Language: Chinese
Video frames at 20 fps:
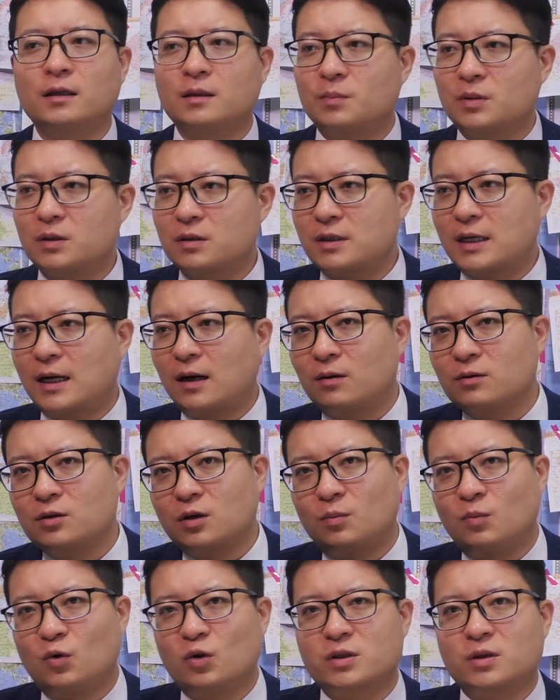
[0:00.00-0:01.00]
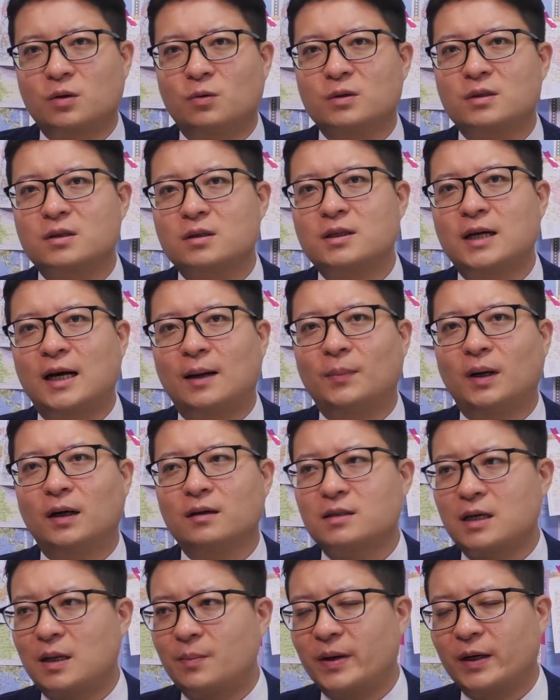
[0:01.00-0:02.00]
你不是在欧洲没收我资产嘛，
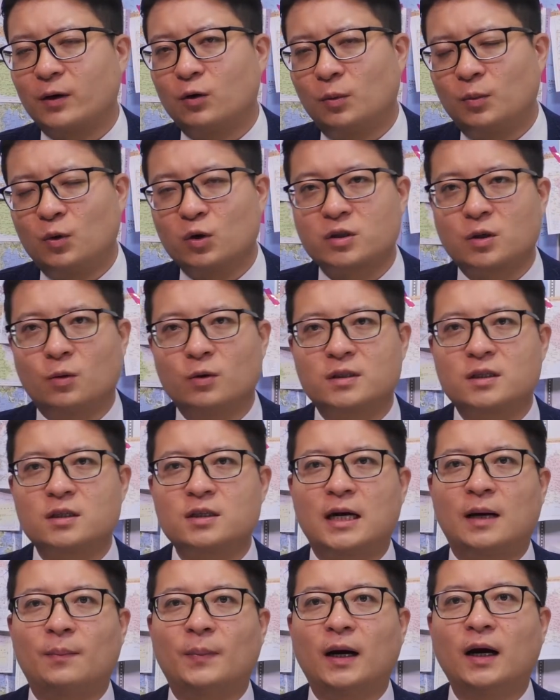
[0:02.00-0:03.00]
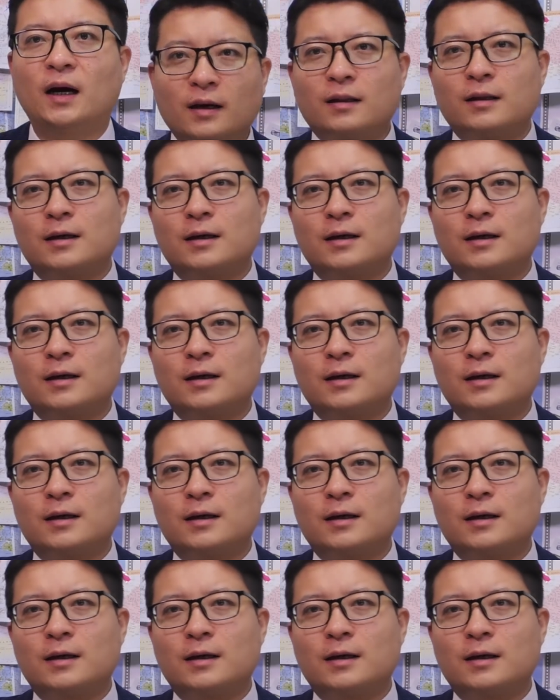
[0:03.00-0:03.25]
在美国没收我资产嘛？